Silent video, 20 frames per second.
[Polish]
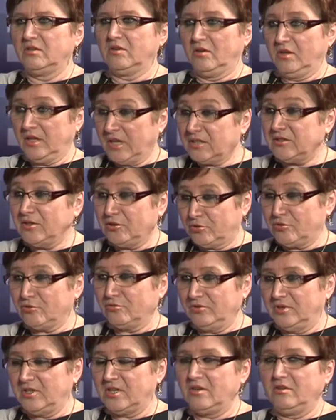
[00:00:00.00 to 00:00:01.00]
kolejny
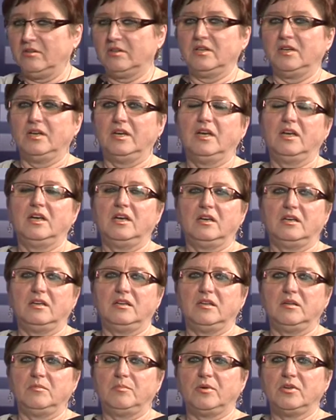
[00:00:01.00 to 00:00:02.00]
trudny rok,
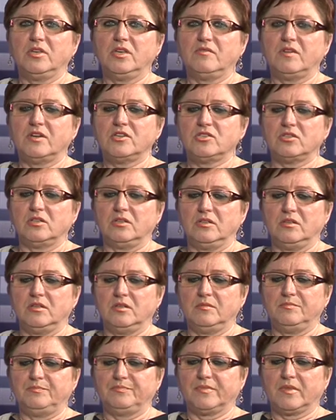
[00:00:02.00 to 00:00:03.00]
y, ponieważ
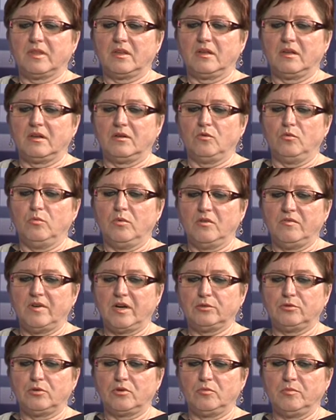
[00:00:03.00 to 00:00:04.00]
umowa,
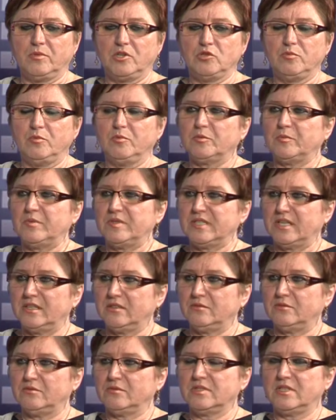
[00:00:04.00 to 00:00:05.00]
którą mieliśmy
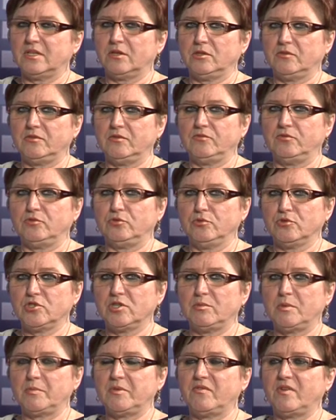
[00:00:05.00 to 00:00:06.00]
podpisaną z Narodowym
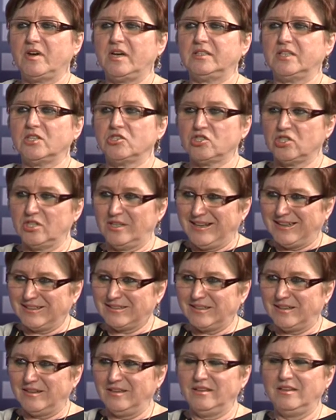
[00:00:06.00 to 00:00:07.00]
Funduszem, opiewała na 3
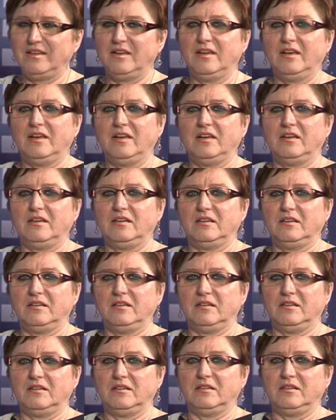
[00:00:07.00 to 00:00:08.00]
lata.
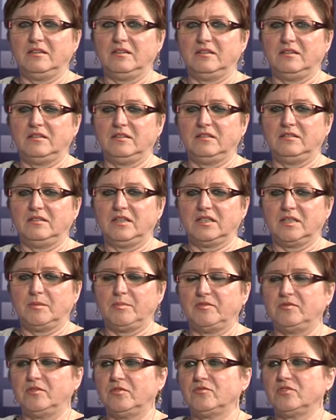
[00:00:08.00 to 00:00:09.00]
E, jak na
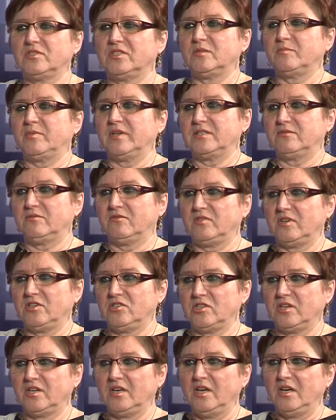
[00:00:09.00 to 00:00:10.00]
pewno wszyscy Państwo
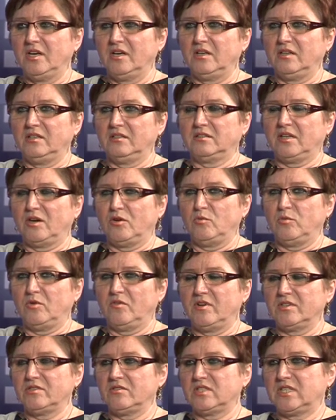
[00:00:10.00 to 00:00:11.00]
wiecie, e, ta
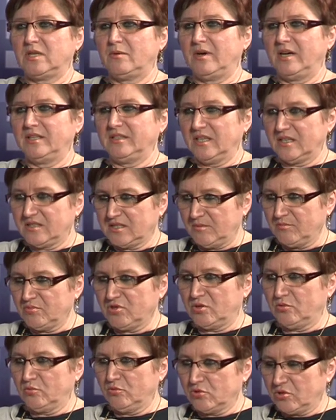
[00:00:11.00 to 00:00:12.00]
umowa została aneksem
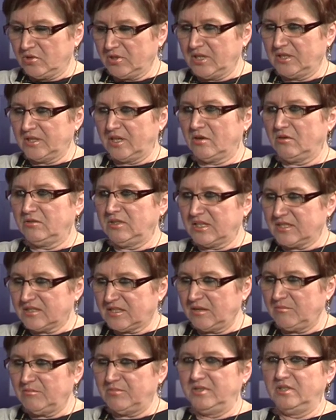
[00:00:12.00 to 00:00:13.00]
przedłużona na rok
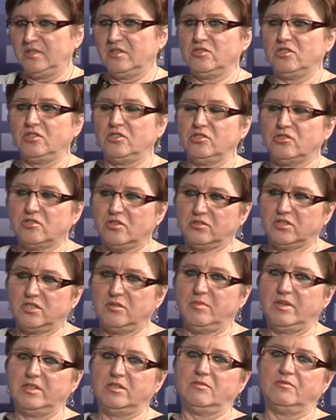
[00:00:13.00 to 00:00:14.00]
następny, czyli
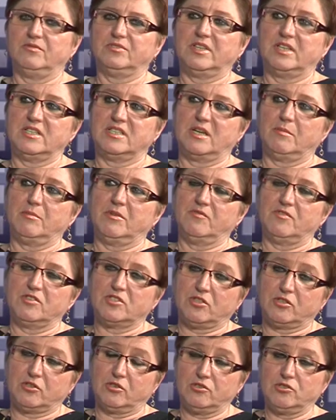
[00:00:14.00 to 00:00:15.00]
środki będą w tej samej
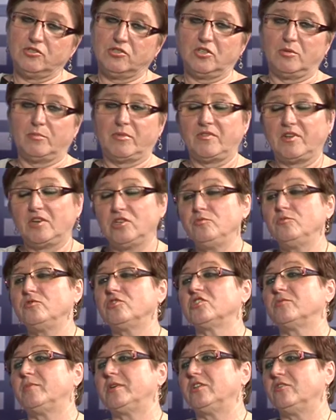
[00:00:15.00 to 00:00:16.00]
wysokości. Obawialiśmy
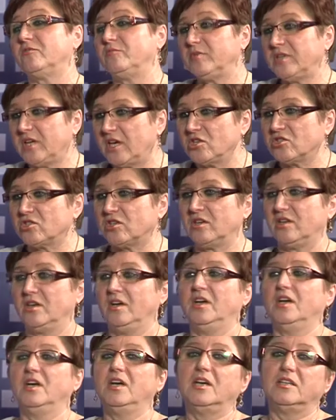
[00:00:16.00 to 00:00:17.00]
się, że będą w mniejszej,
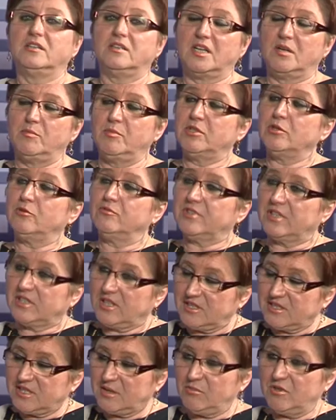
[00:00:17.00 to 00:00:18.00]
no ale będą w
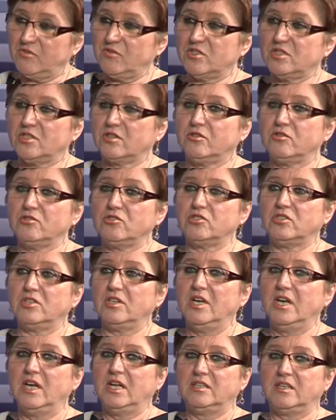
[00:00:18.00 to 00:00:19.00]
takiej samej
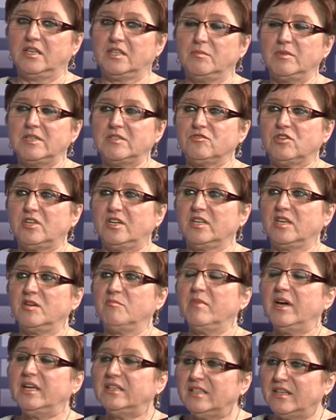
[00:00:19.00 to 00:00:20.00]
wysokości. Natomiast wszelkie
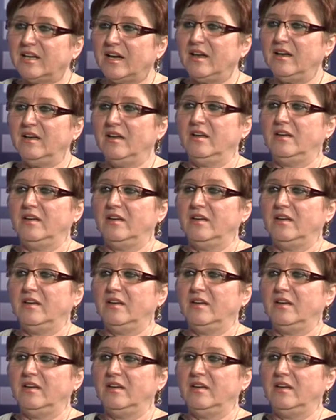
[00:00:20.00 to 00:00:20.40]
media,